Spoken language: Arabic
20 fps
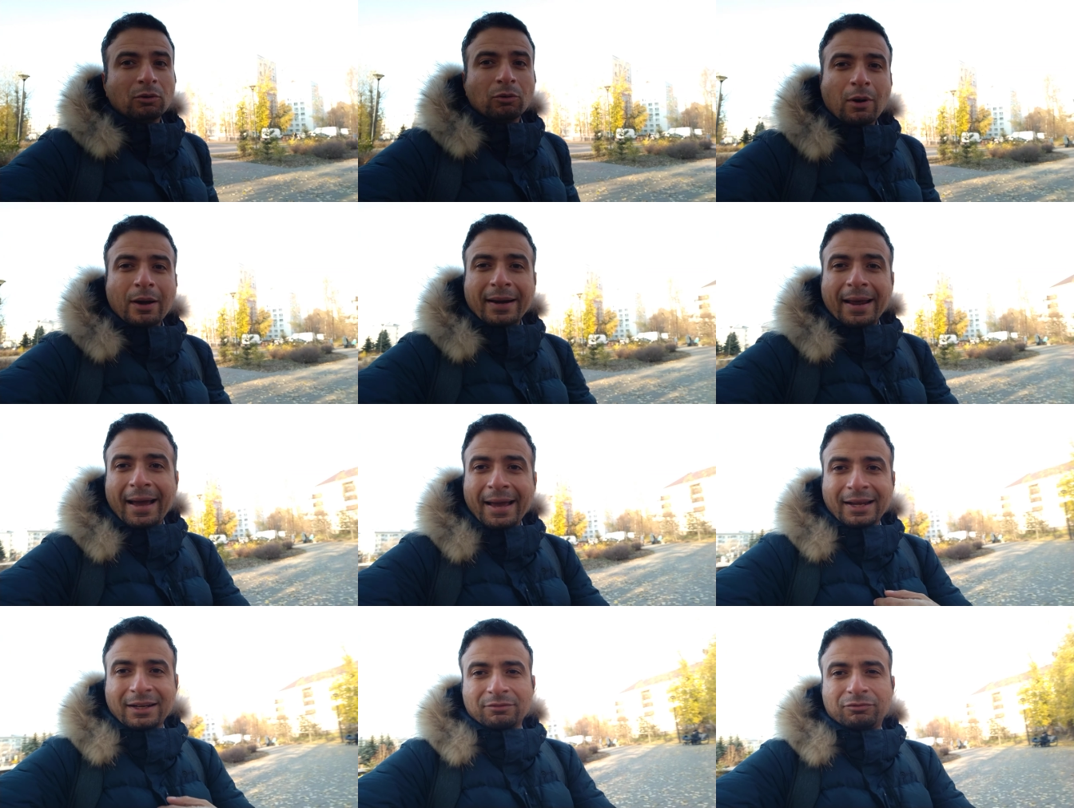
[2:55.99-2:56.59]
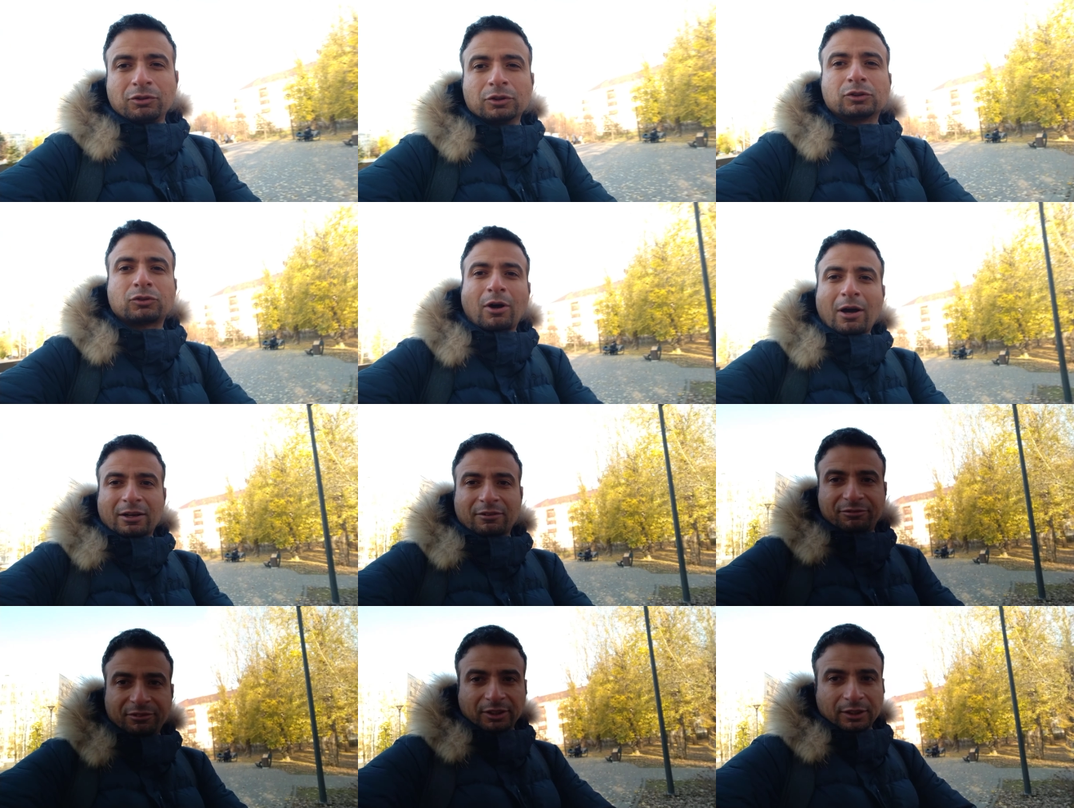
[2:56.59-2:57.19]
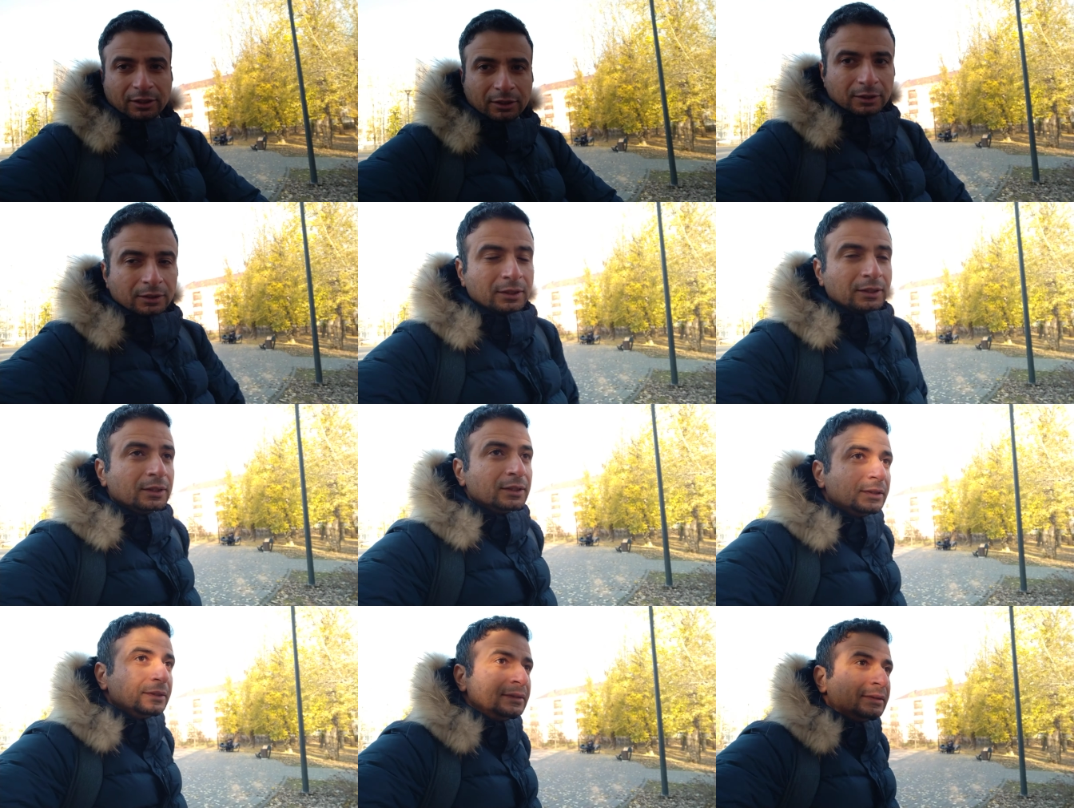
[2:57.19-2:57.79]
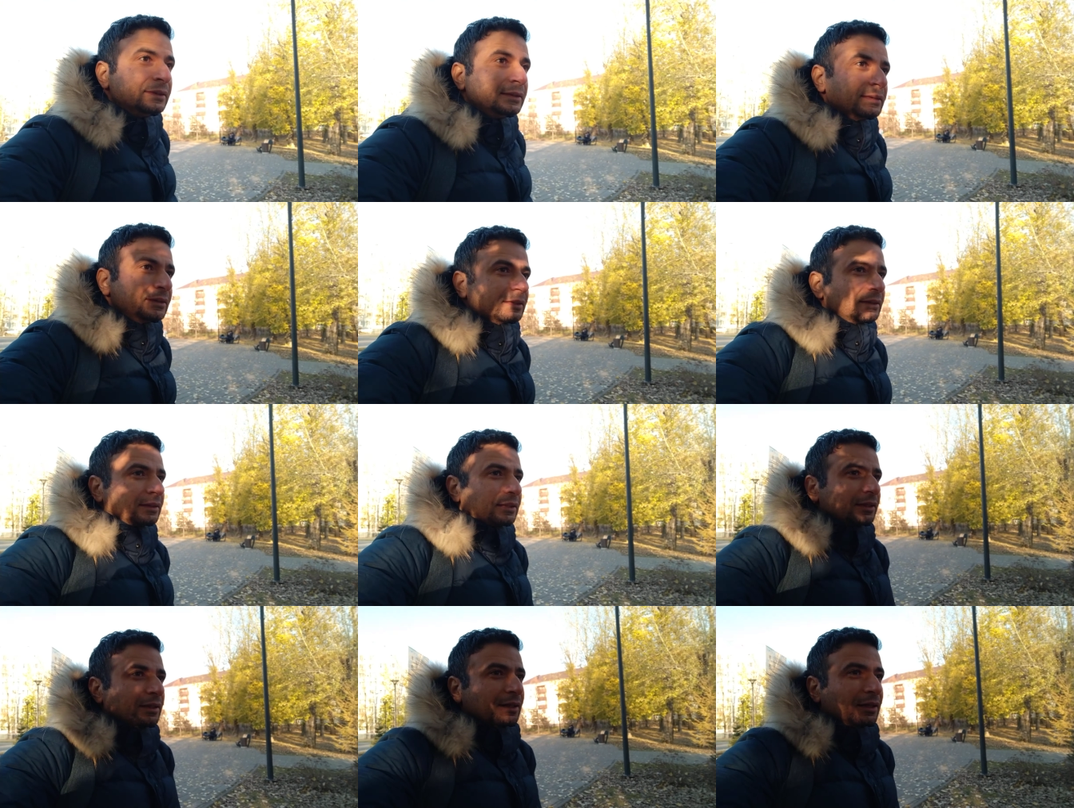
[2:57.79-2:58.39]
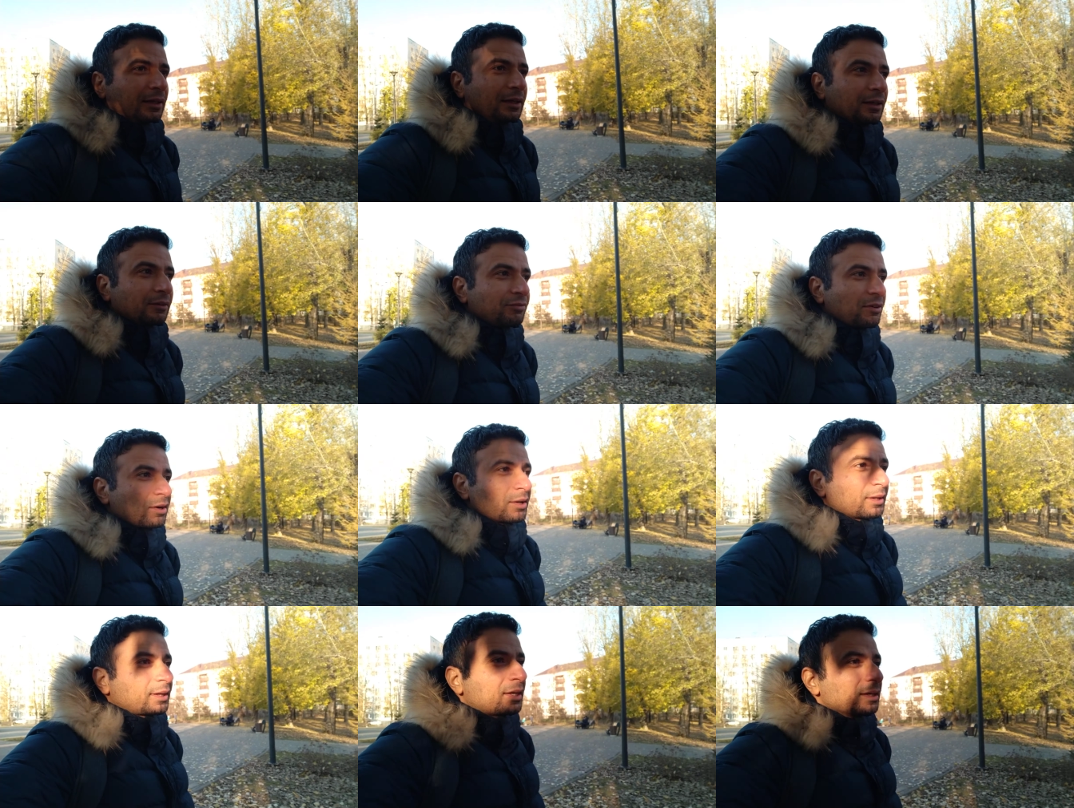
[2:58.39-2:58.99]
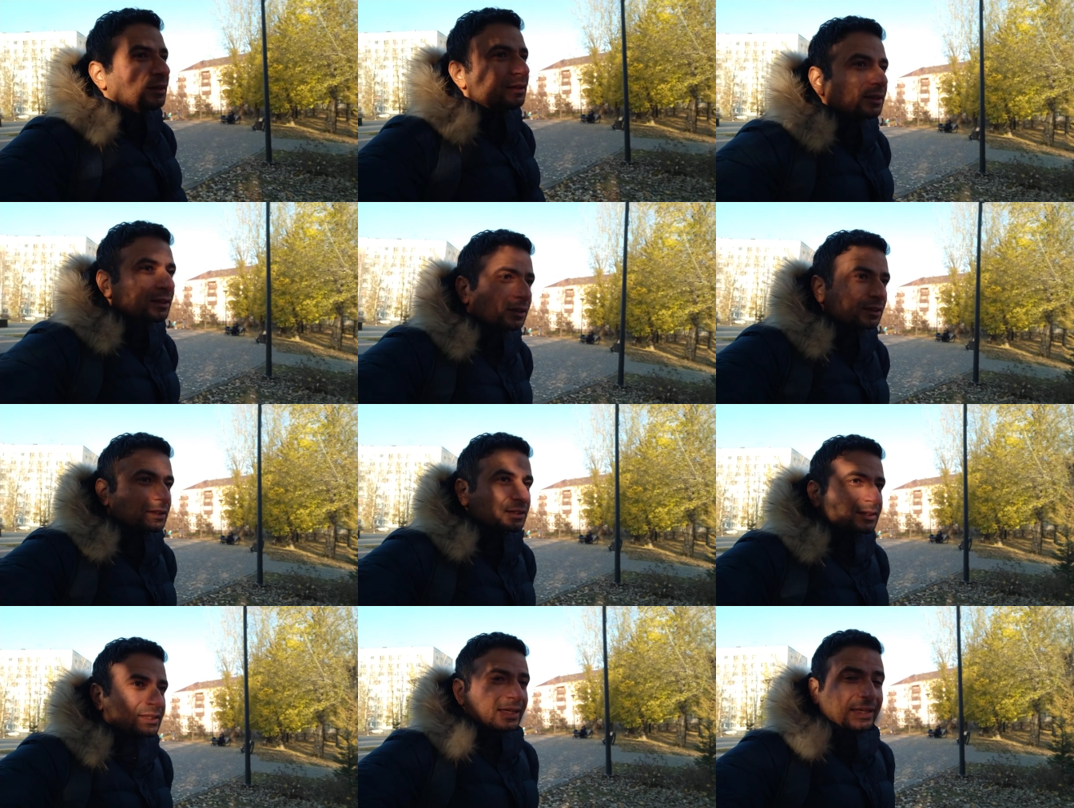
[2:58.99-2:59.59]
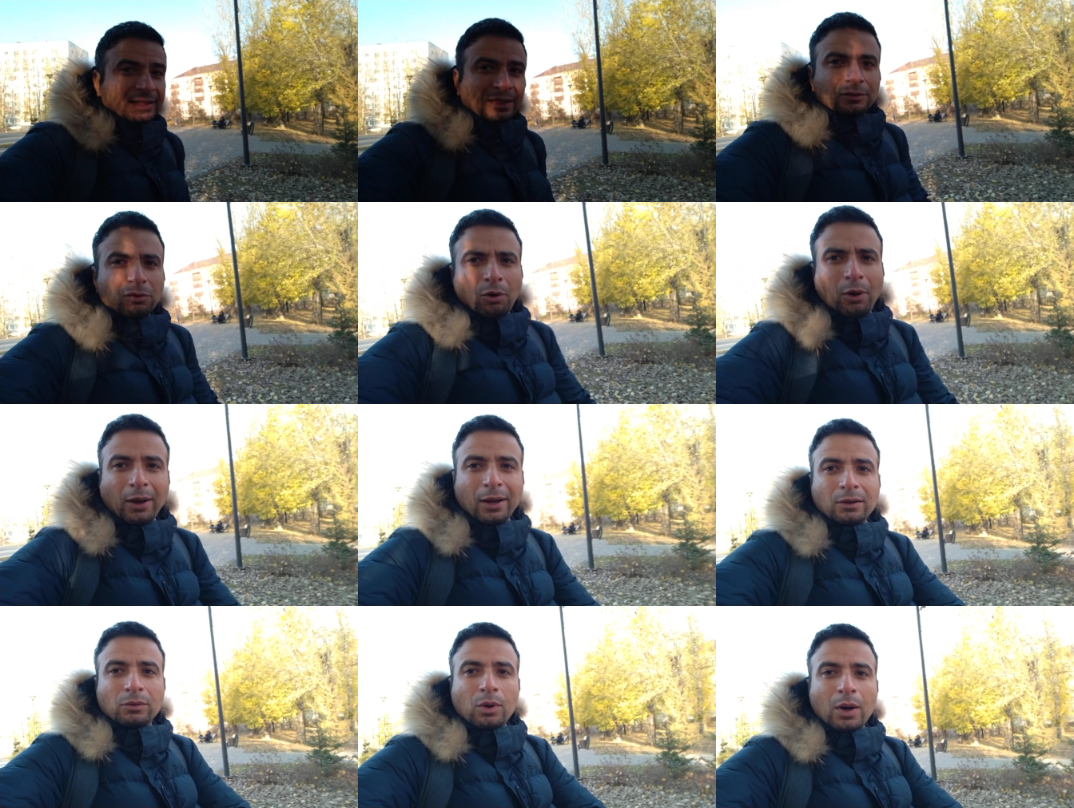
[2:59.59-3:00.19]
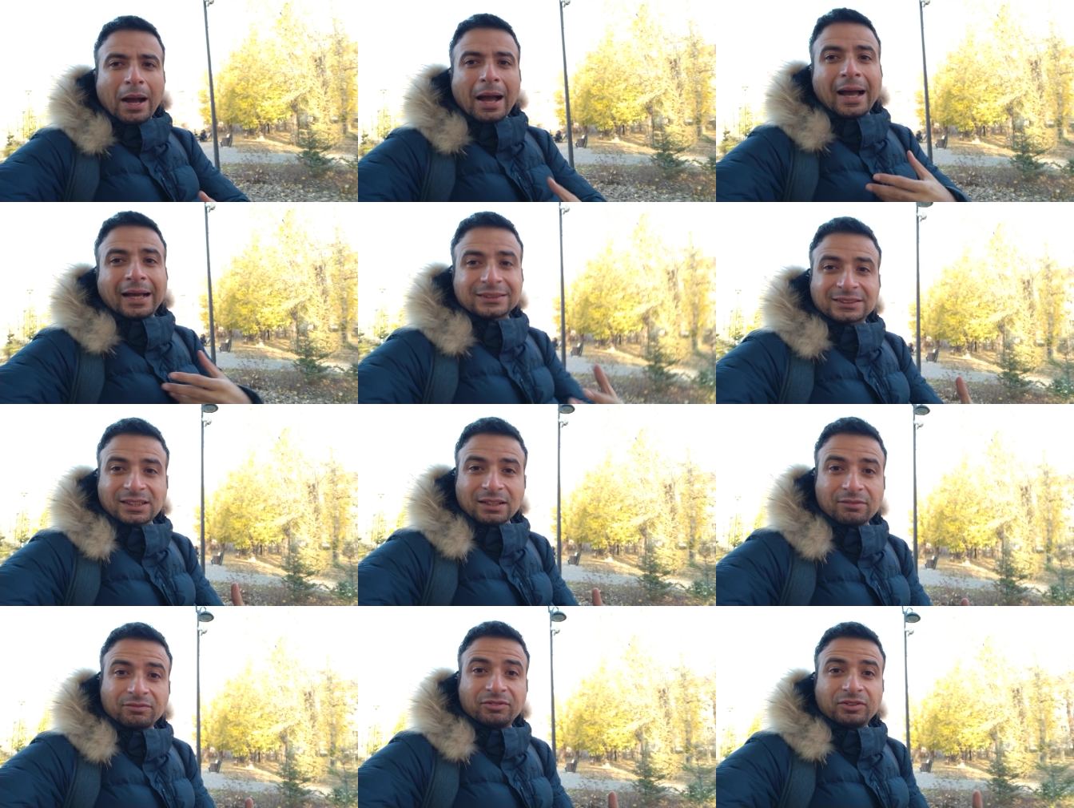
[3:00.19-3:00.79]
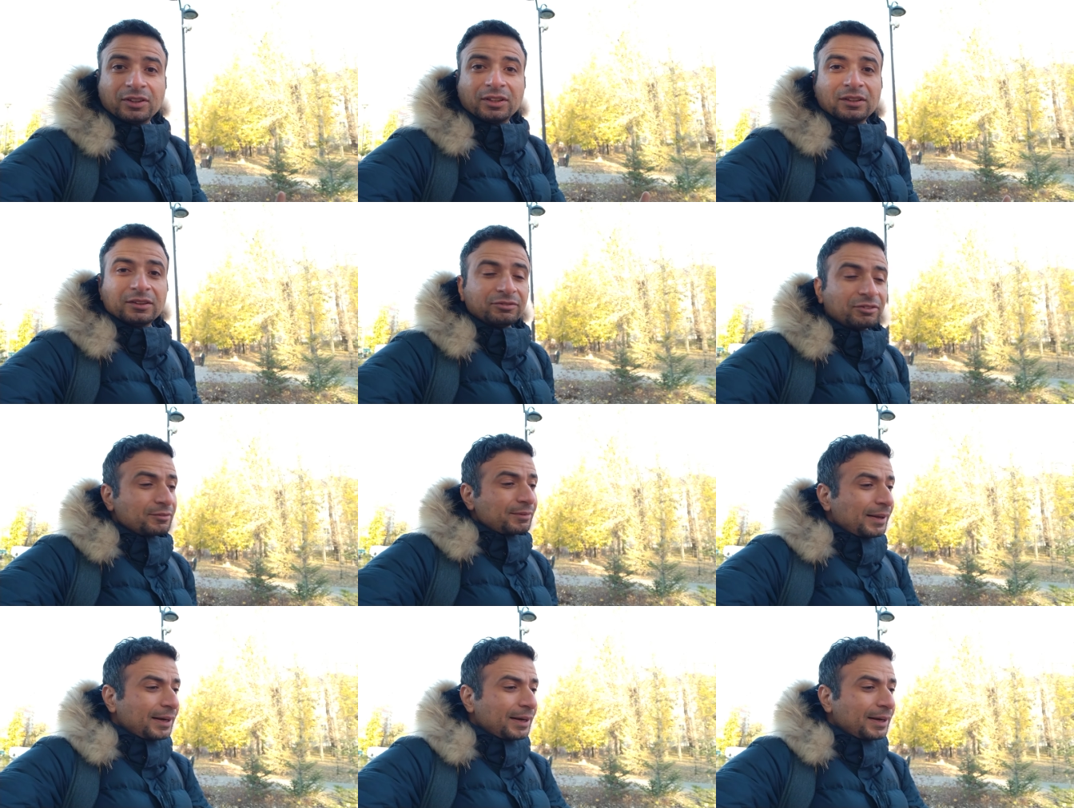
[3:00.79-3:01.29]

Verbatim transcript: وانا عارف وانتوا عارفين آه، فيمكن سكته حلوه احسن في في